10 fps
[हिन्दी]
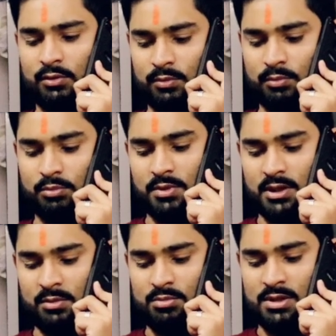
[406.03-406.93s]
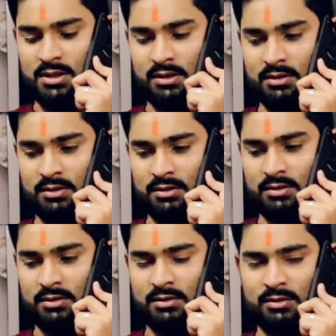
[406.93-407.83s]
देखो बेबी
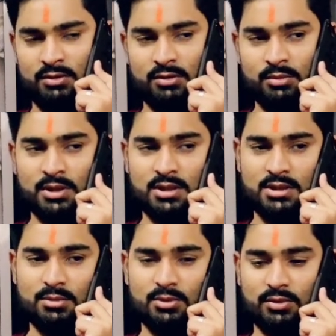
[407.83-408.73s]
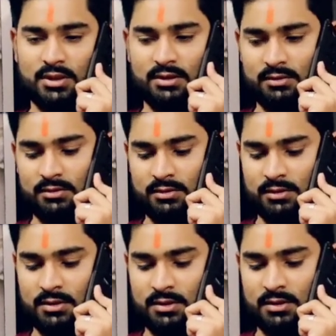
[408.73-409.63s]
तो तुम कहीं से भी हो नहीं
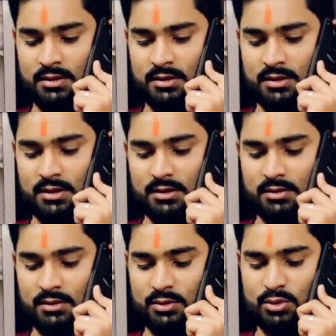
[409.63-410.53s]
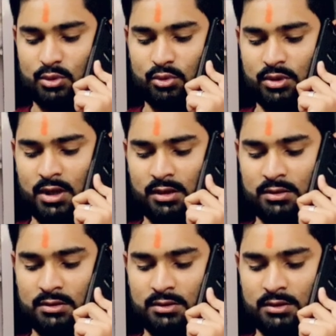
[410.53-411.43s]
ठीक है सोना
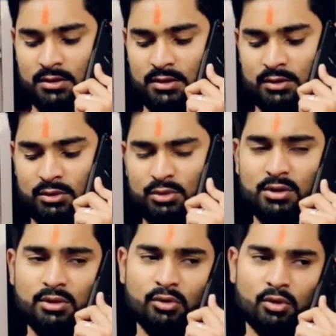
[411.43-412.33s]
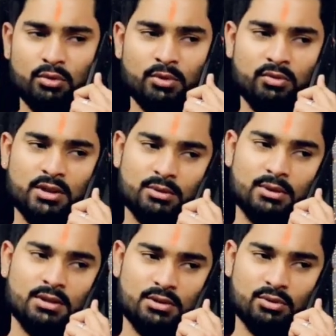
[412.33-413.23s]
हम्म। सोना नॉर्मल वैसे
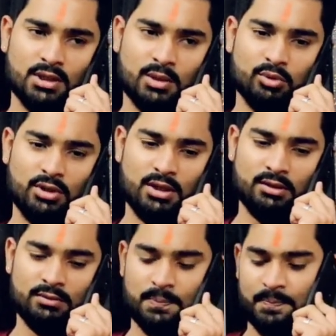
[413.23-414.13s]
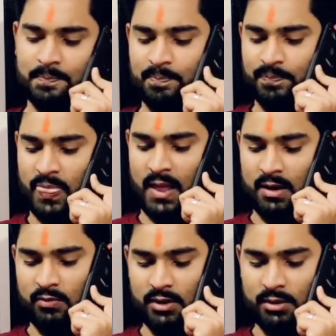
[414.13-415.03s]
भी लड़के का नाम होता है
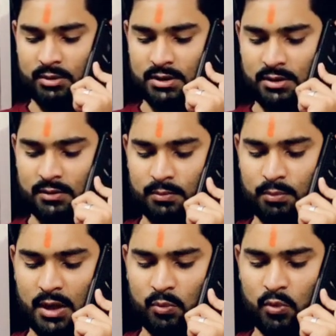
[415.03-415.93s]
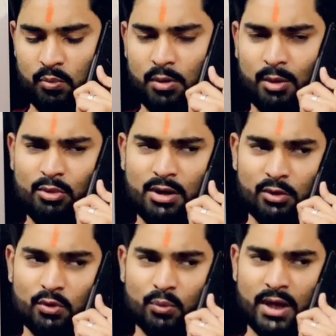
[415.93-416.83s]
हम्म। फिर क्या बच्चा बाबू बाबू
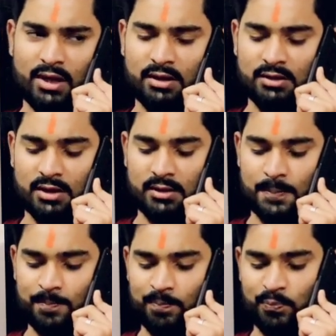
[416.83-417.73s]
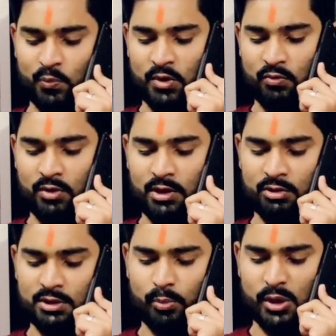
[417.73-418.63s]
लड़कों में आ जाता है फिर
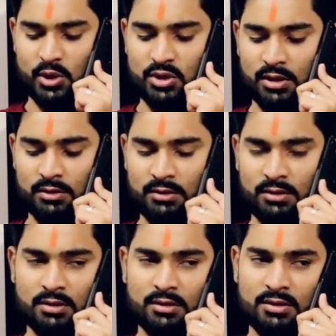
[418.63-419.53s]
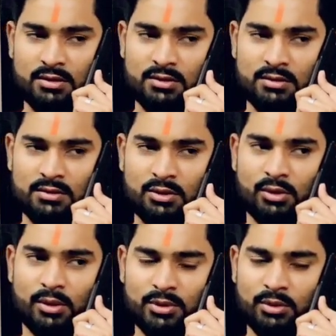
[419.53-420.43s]
क्या बच्चा हम्म। बच्चा
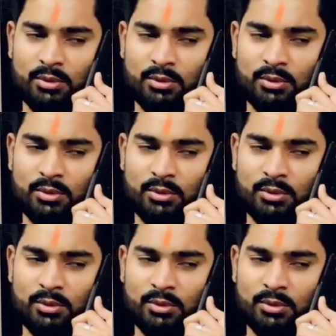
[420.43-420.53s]
देखो